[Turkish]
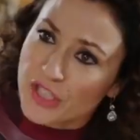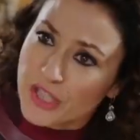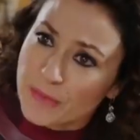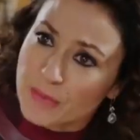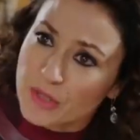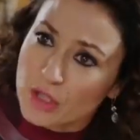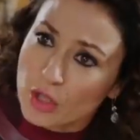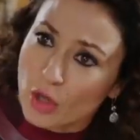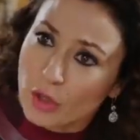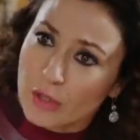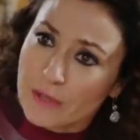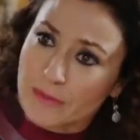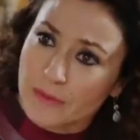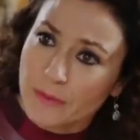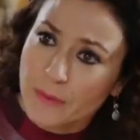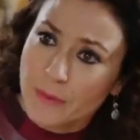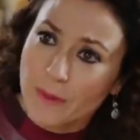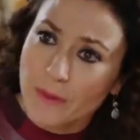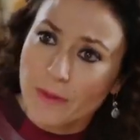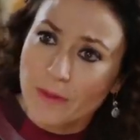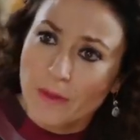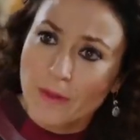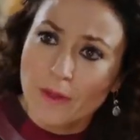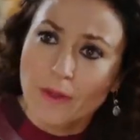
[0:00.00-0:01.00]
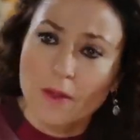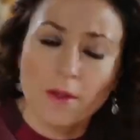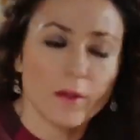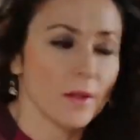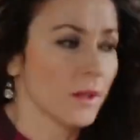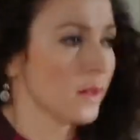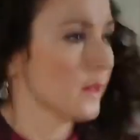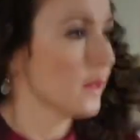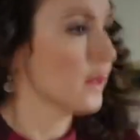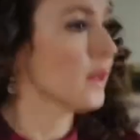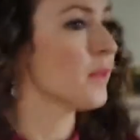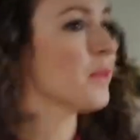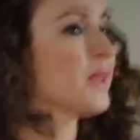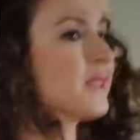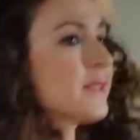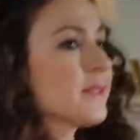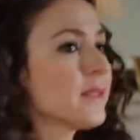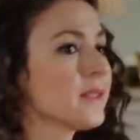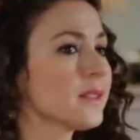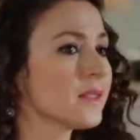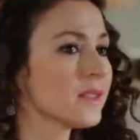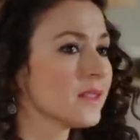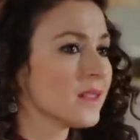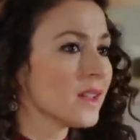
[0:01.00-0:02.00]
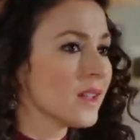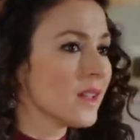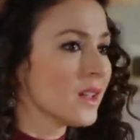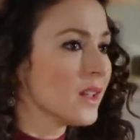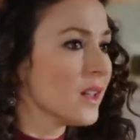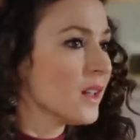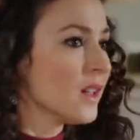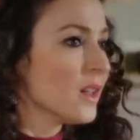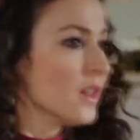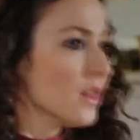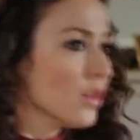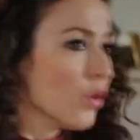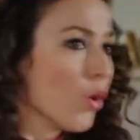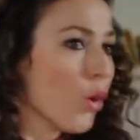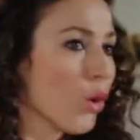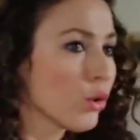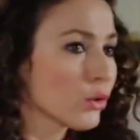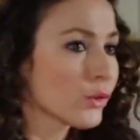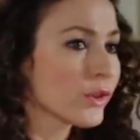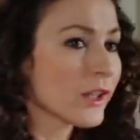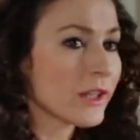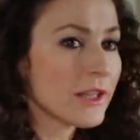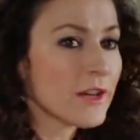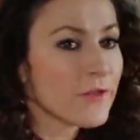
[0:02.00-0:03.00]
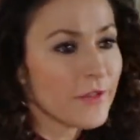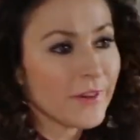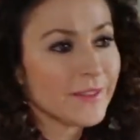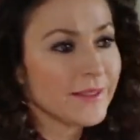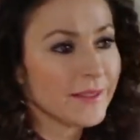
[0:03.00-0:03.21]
şey mi söyledim? Aman. Oğluna laf